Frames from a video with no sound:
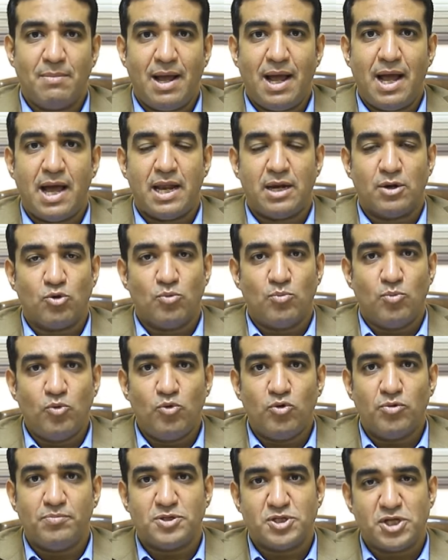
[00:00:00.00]
مع
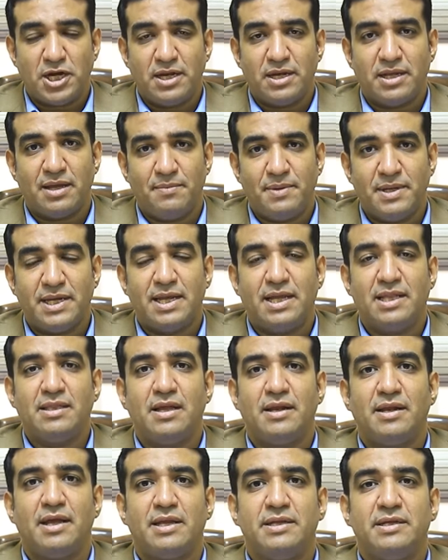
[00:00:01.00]
الجمهور بشكل كبير
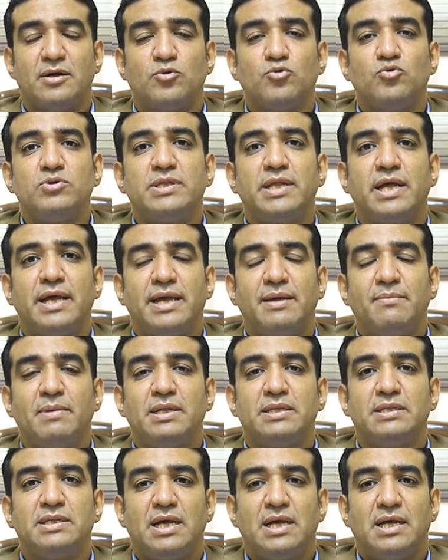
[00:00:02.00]
جدا ان يكون
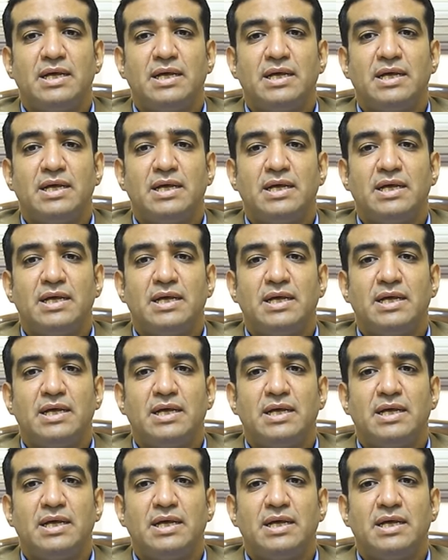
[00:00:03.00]
دائما